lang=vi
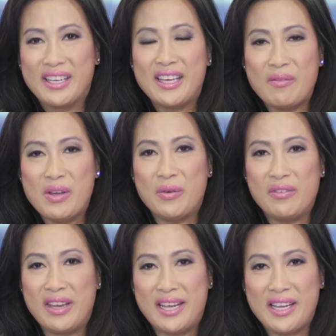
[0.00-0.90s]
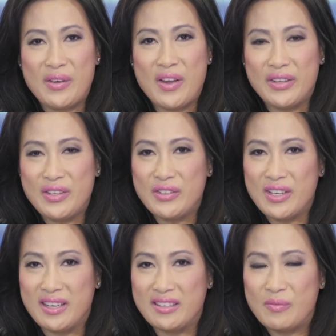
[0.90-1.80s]
cảm ơn quý vị đã theo dõi chương
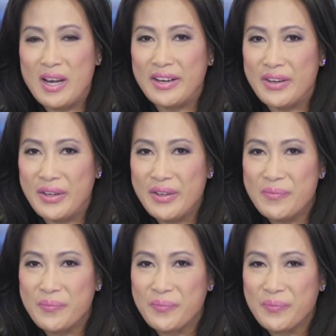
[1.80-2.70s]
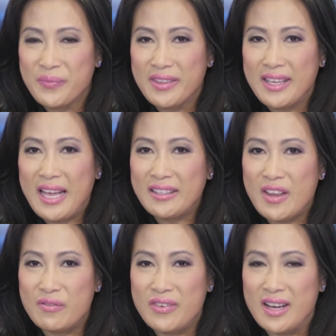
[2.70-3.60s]
trình một lần nữa các
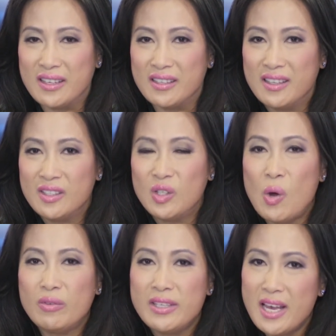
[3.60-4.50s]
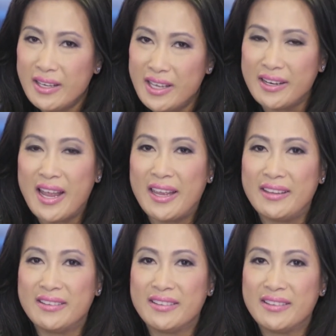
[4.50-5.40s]
thành phần tốt nhất hiện nay
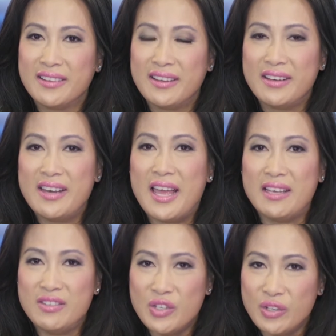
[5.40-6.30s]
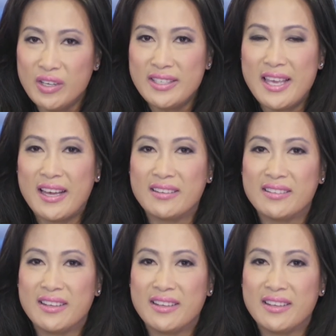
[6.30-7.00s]
để chữa nhăn